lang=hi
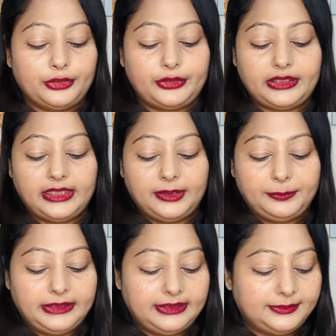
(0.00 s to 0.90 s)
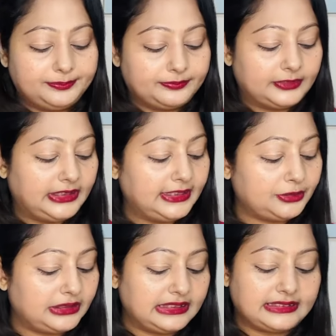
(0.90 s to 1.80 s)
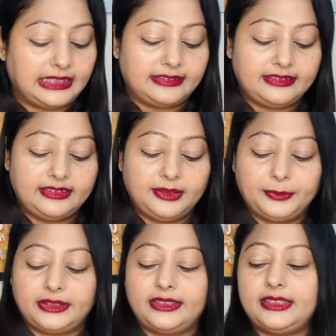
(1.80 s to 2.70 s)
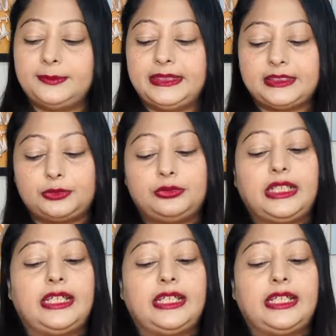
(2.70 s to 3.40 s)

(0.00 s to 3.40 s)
तो यहाँ पे ये जो है ना साटिन के मटेरियल में ये सूट